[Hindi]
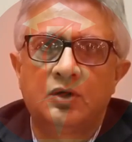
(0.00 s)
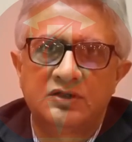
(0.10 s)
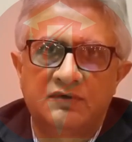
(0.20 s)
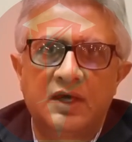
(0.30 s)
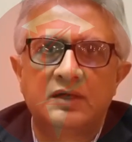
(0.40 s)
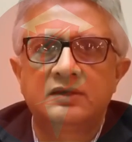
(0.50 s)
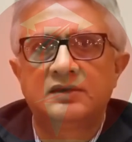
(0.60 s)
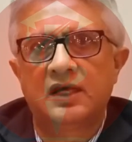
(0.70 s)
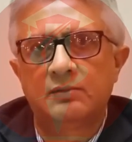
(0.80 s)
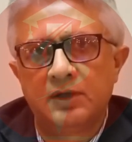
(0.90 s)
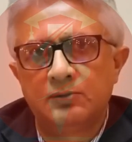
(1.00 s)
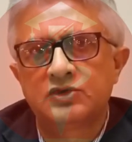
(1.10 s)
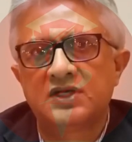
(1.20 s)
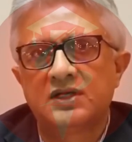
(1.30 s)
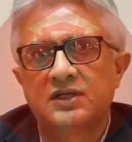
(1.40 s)
नौजवान तालब
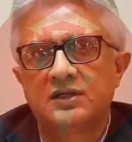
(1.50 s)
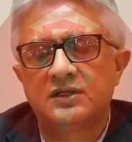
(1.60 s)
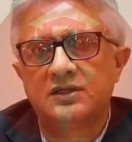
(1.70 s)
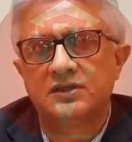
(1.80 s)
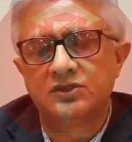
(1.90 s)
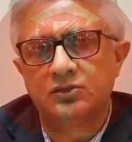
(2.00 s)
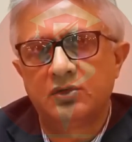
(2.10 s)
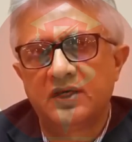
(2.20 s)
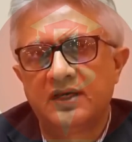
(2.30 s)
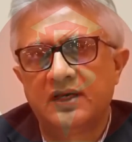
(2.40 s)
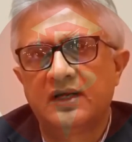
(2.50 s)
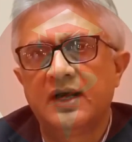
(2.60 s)
इलमों से जिन्होंने